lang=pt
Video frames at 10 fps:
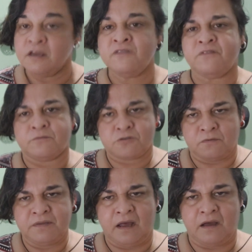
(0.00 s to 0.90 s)
E vamos
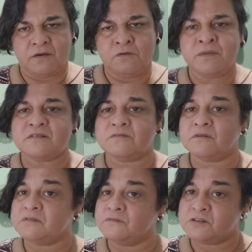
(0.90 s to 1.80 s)
combinar, o Brasil
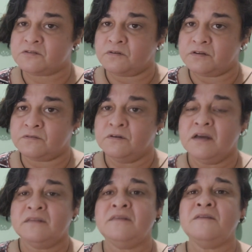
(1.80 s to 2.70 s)
não tem um histórico
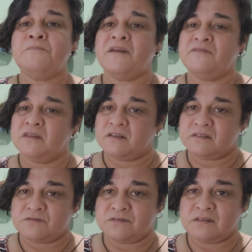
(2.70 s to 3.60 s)
de
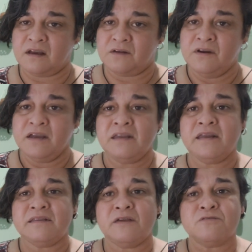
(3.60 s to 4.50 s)
previdência social e
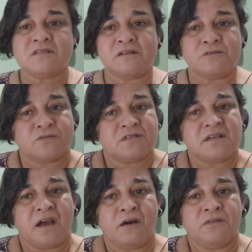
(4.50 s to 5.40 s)
nem de auxílio
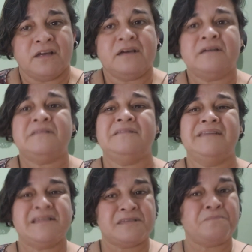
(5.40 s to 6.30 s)
social, né?
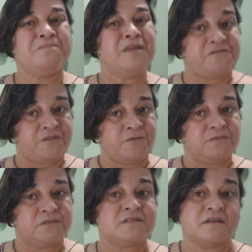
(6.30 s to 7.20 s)
Nesse nível
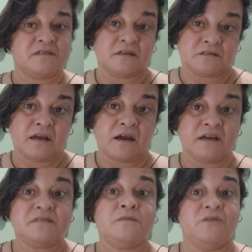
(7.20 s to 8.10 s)
de 600
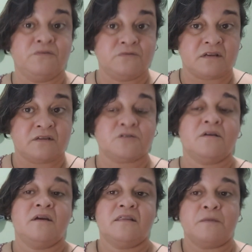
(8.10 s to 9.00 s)
reais e 1.200,
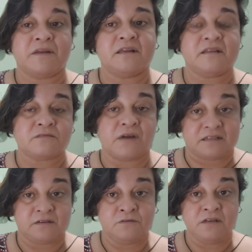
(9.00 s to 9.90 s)
dependendo da sua
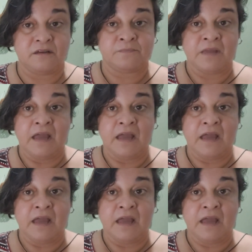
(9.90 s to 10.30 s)
categoria.